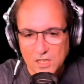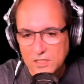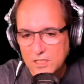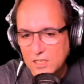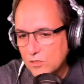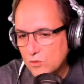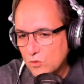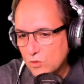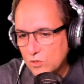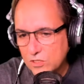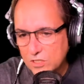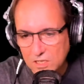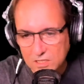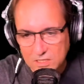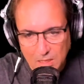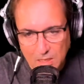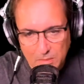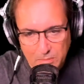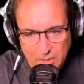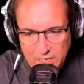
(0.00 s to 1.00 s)
Tal vez todas esas
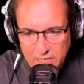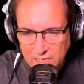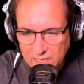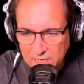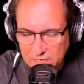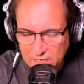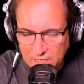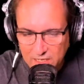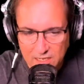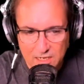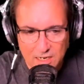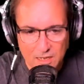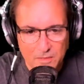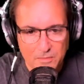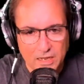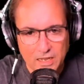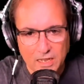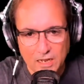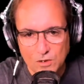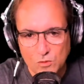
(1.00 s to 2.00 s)
desaparezcan y queden nada
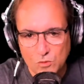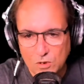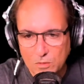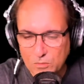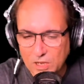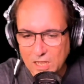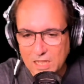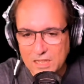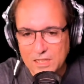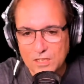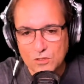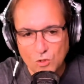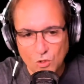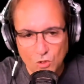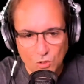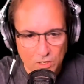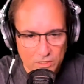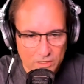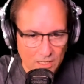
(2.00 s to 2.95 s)
más que alguno porque hay de todo,